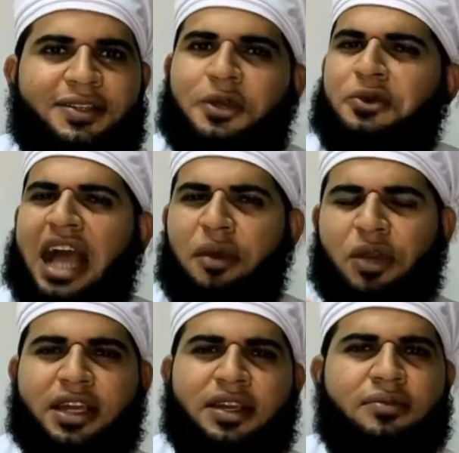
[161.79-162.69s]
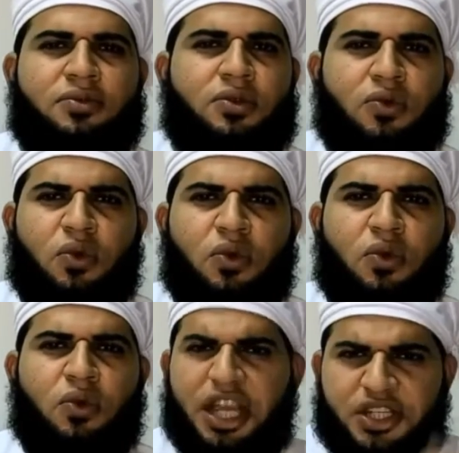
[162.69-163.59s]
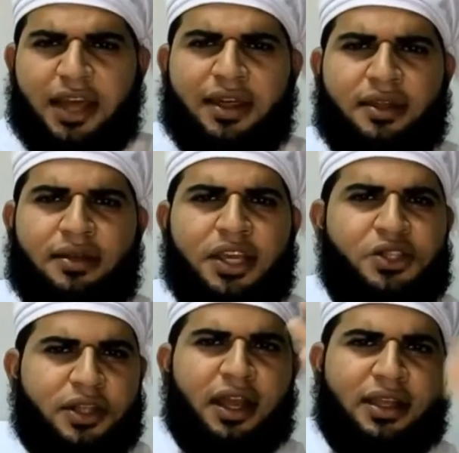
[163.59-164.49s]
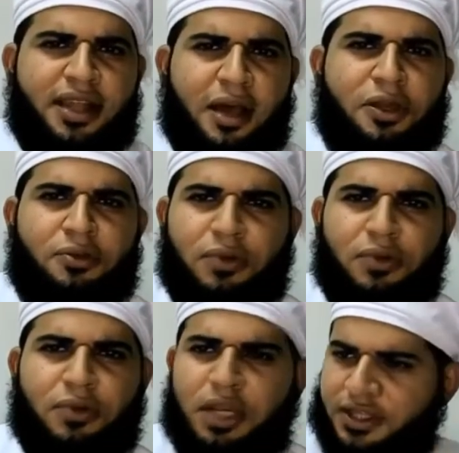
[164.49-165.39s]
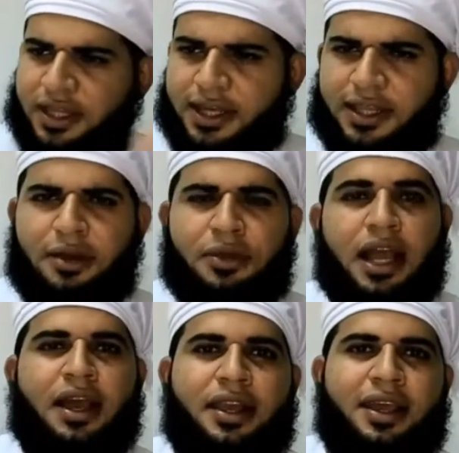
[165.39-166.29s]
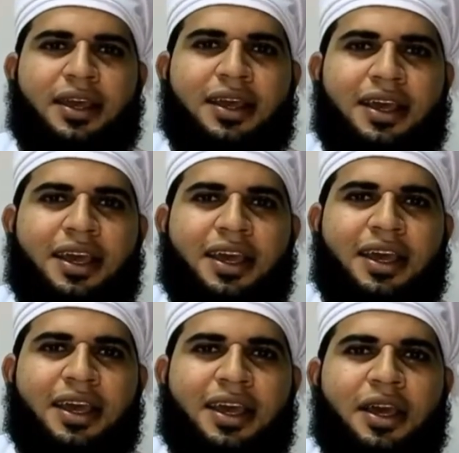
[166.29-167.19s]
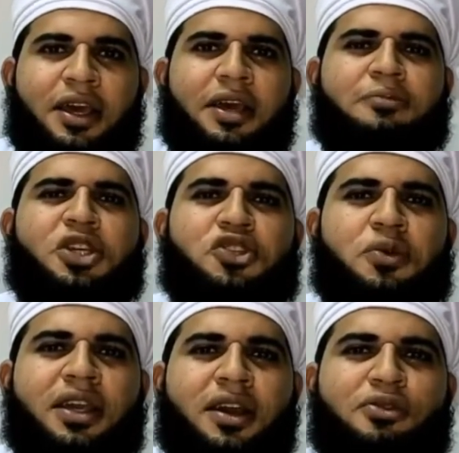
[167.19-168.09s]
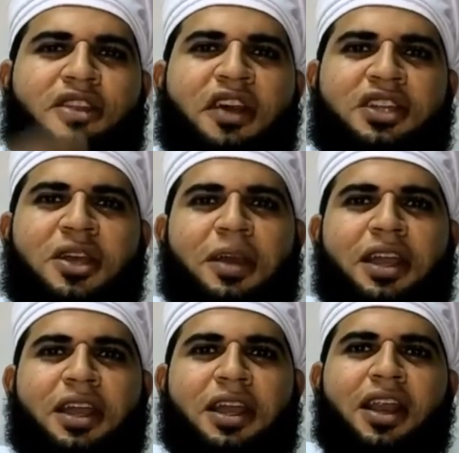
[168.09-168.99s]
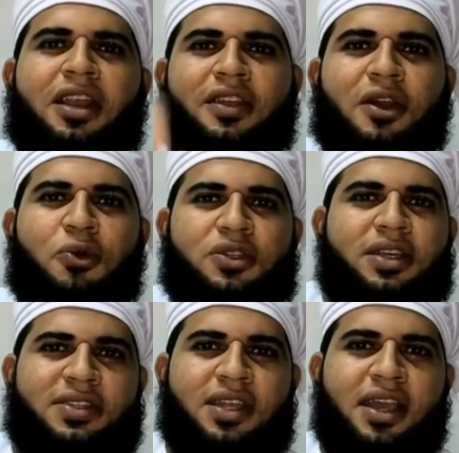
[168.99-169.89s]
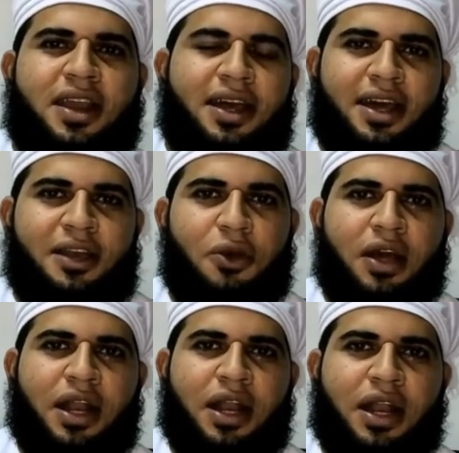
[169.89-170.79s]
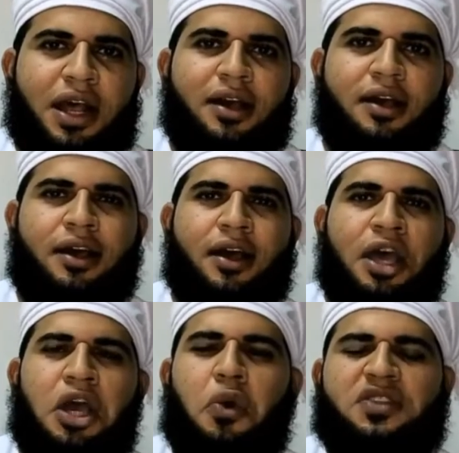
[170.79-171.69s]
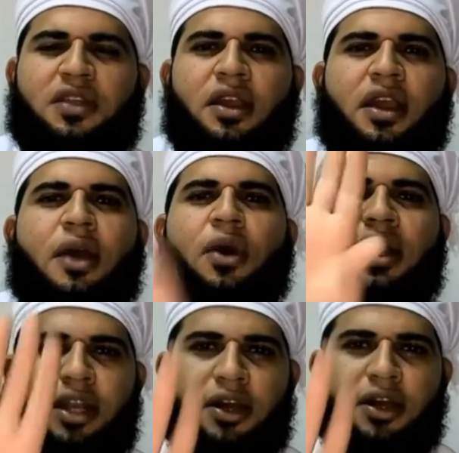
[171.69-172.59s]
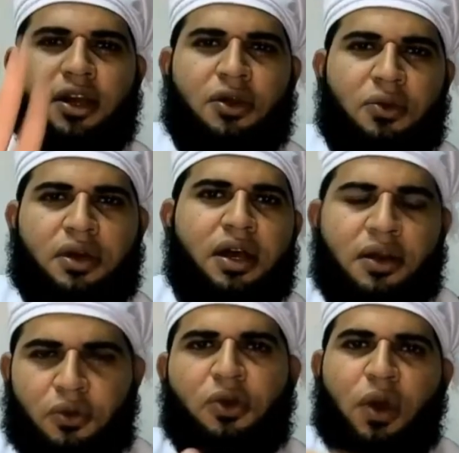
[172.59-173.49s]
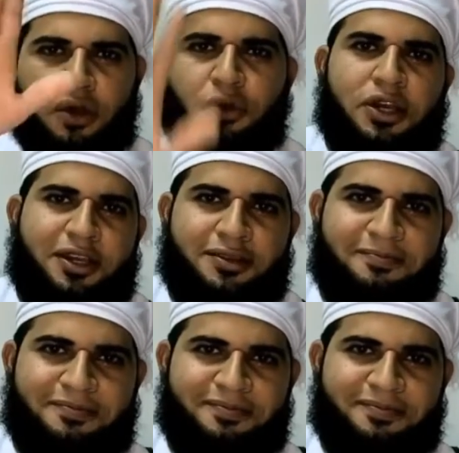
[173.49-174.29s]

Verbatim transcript: سيكون تعاملك وليش هذا؟ ليش ينخلط قدامي؟ وليش كذا كذا والى اخره. مشيت شويه وتتفاجأ بان الذي يقود السياره الاخرى هو صديقك او خلينا اخوه نقول هو اخوك.